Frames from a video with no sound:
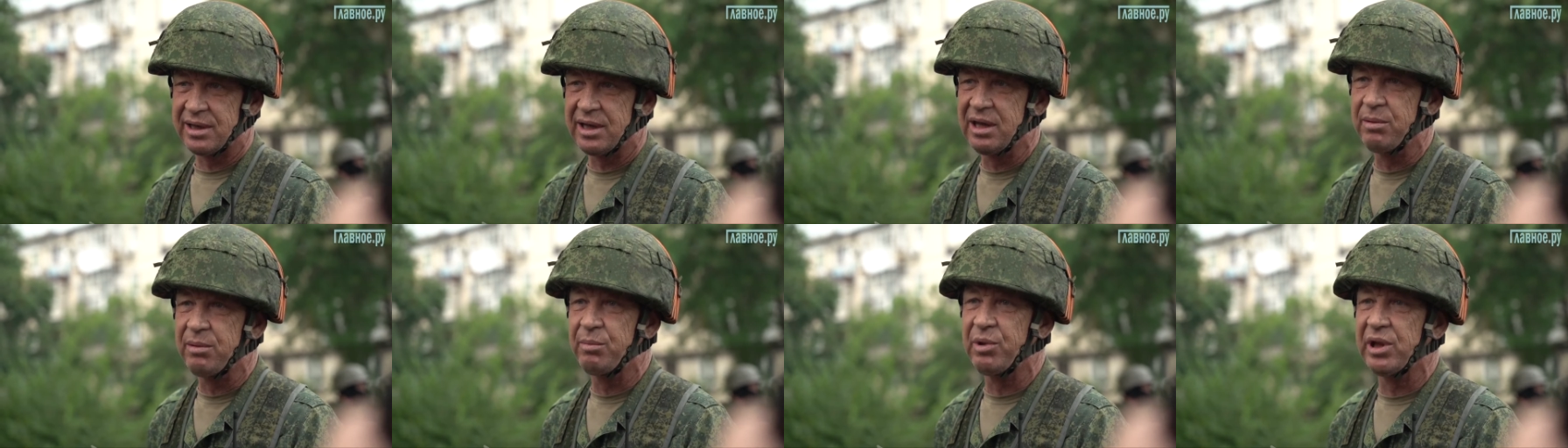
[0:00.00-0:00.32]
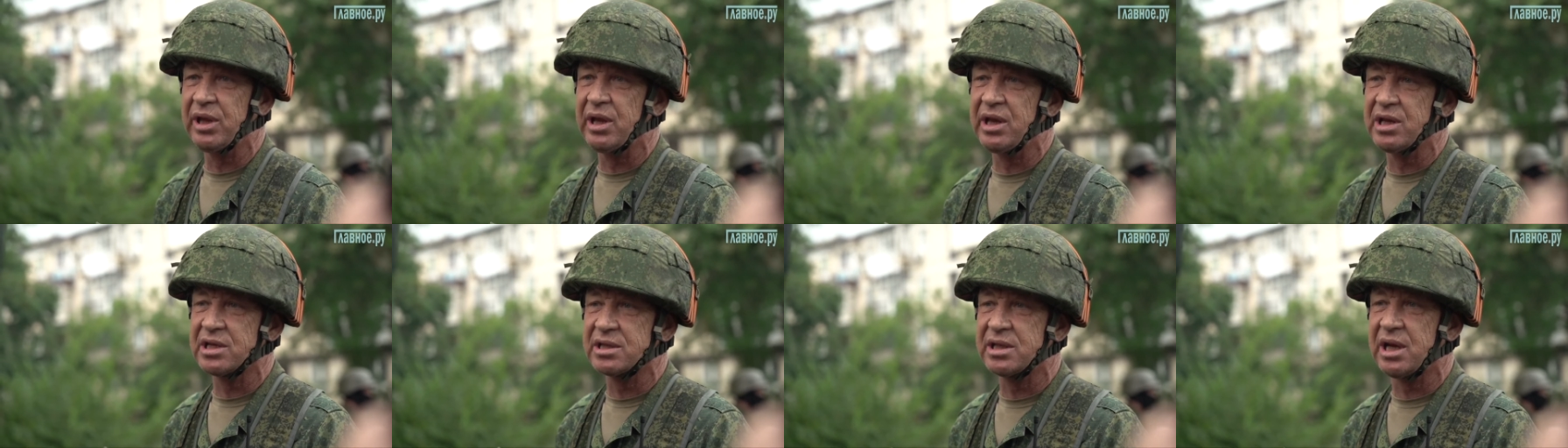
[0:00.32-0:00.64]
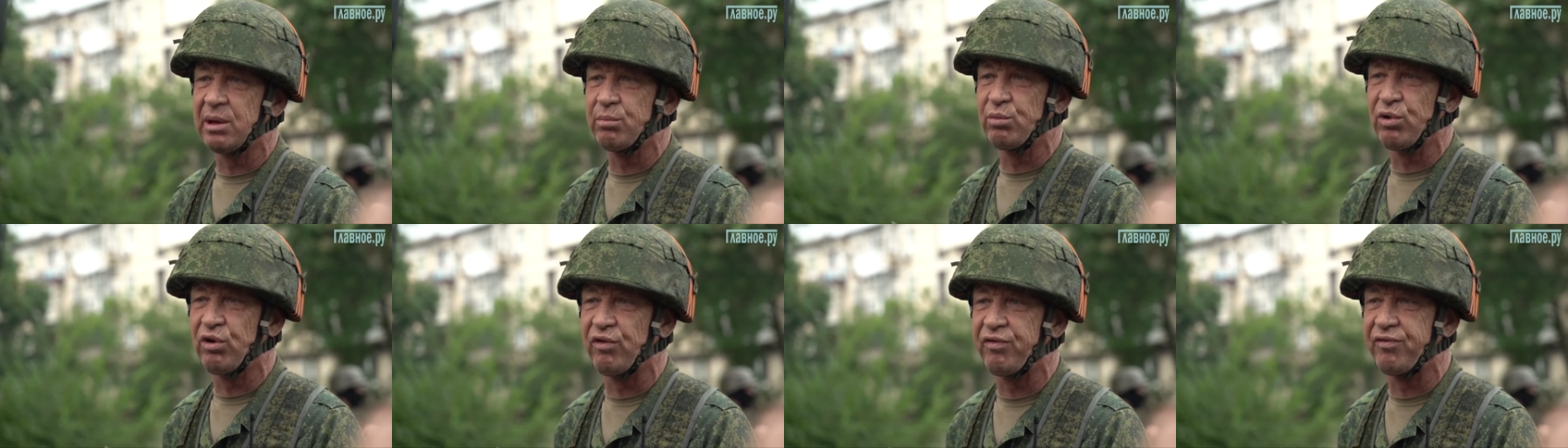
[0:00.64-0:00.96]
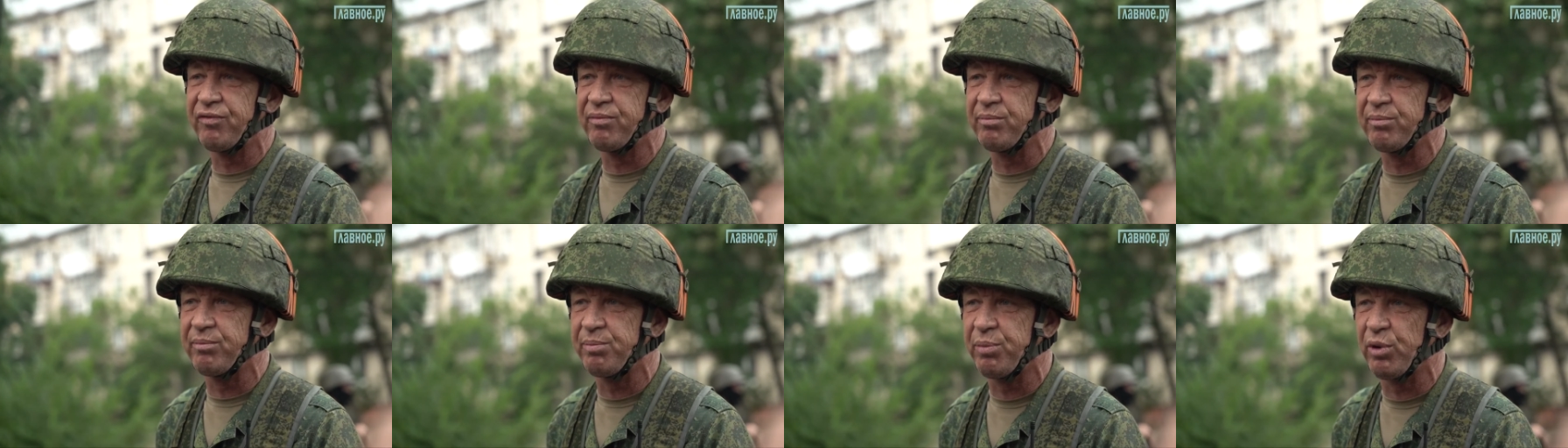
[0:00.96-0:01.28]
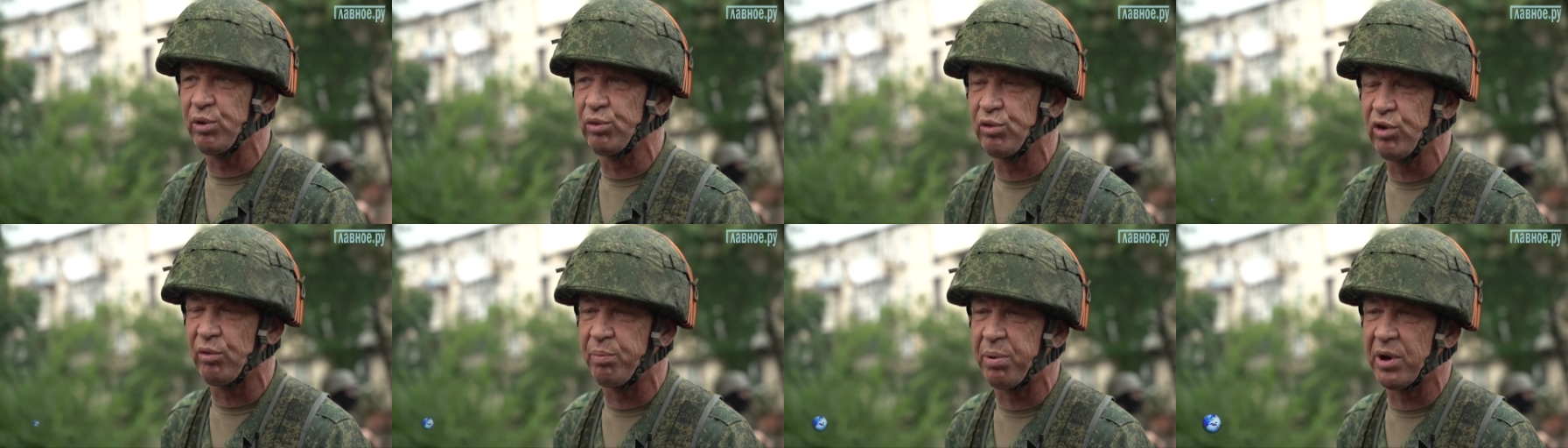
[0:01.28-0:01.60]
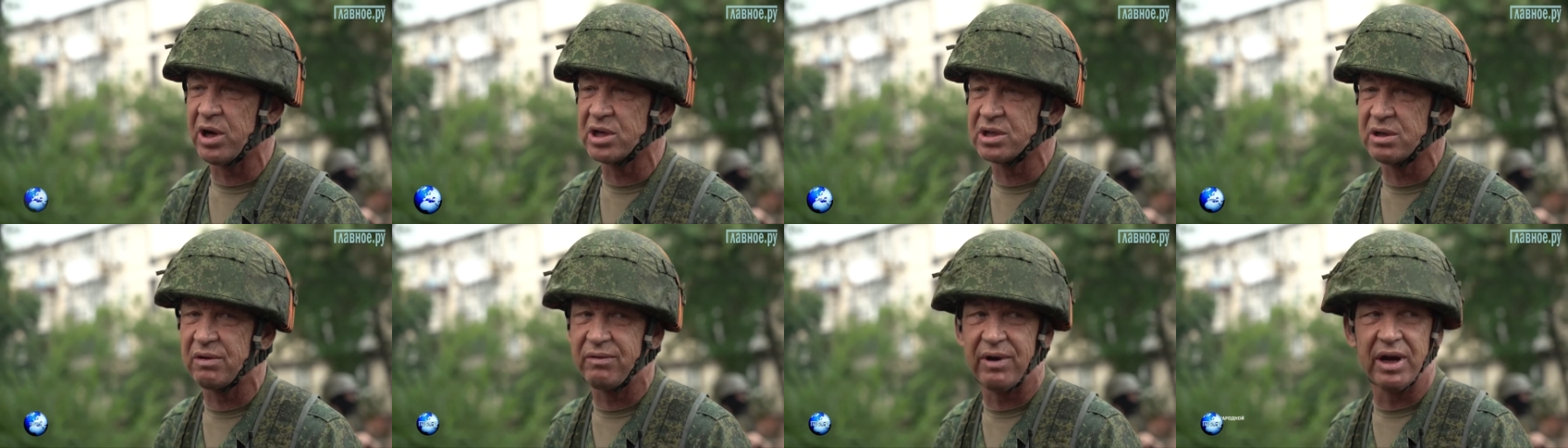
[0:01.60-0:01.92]
именно из домов пункта
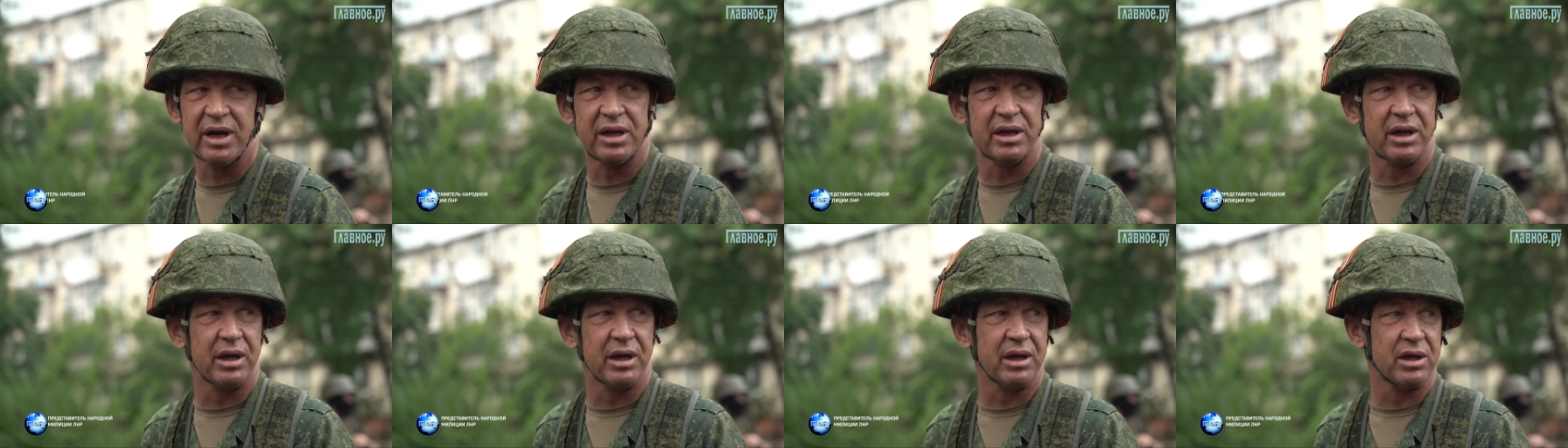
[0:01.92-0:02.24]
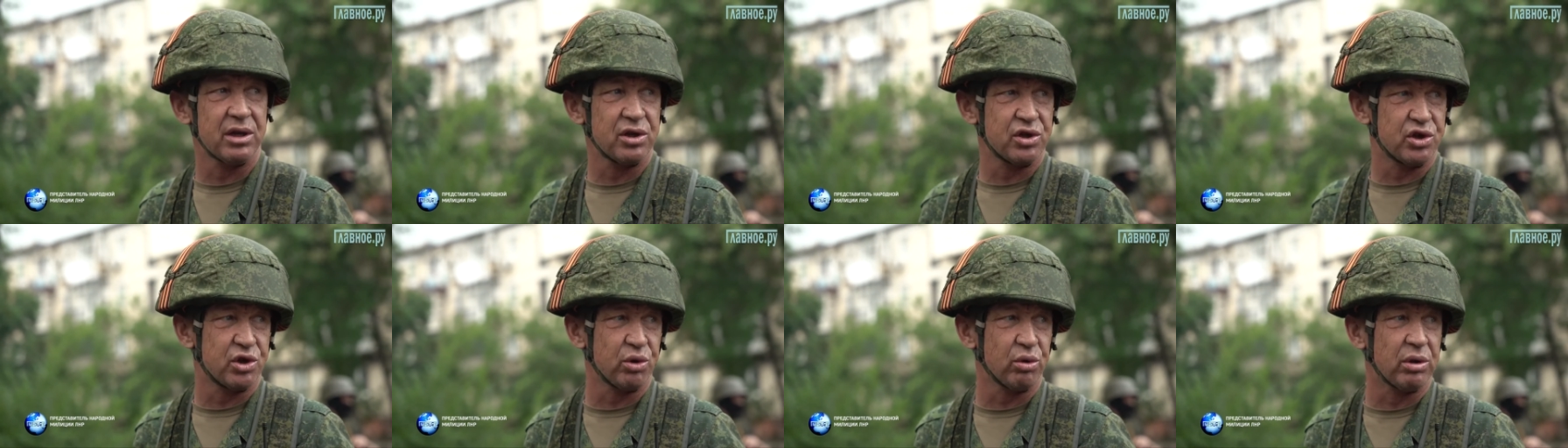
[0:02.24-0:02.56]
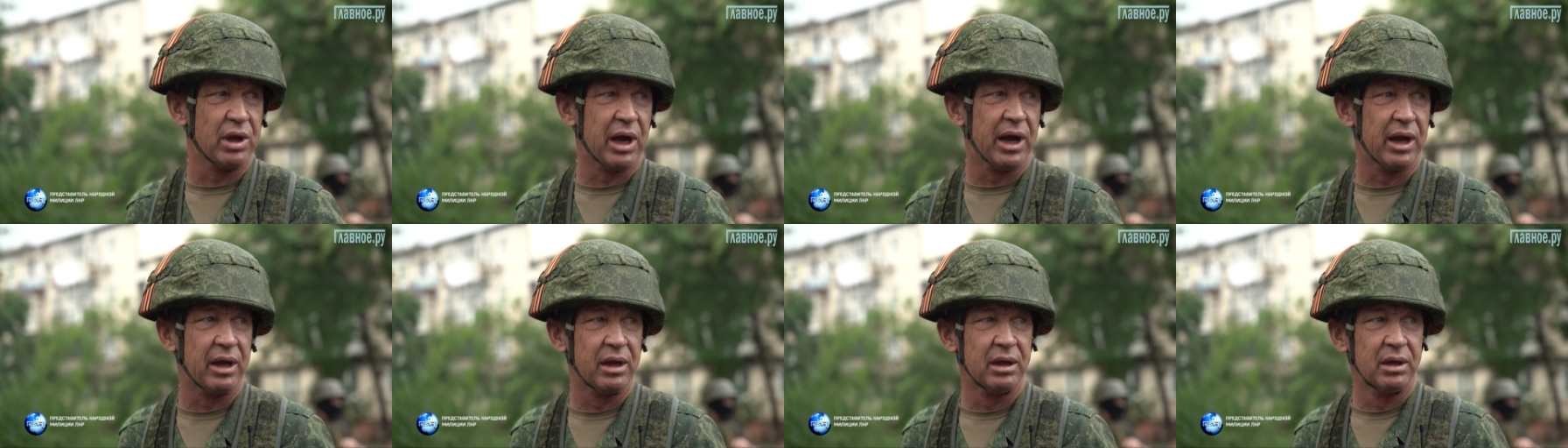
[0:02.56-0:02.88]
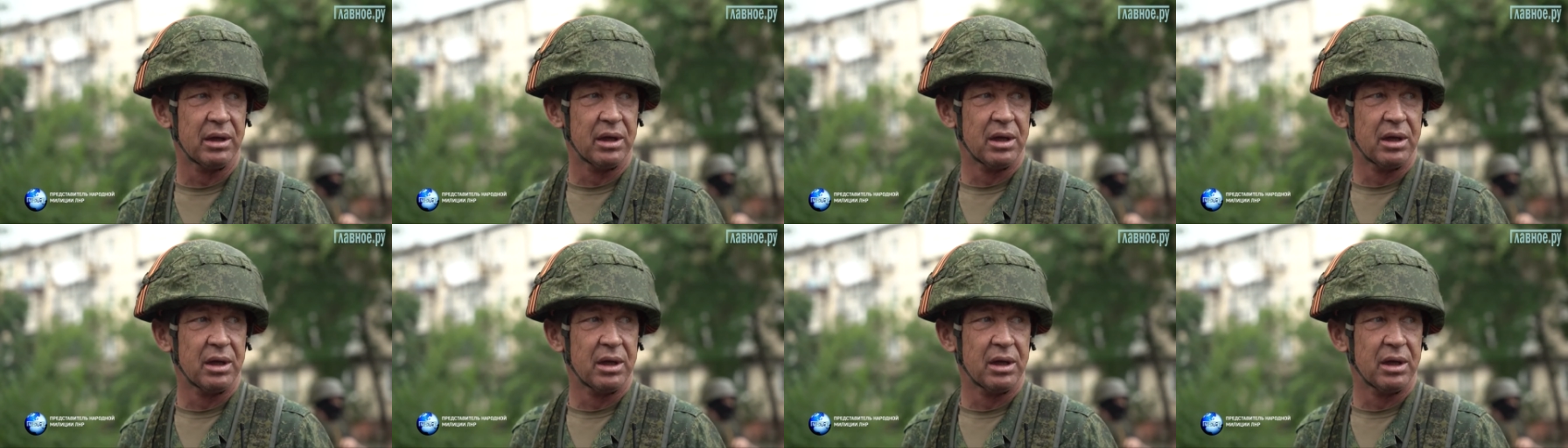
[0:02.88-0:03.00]
проживания сюда.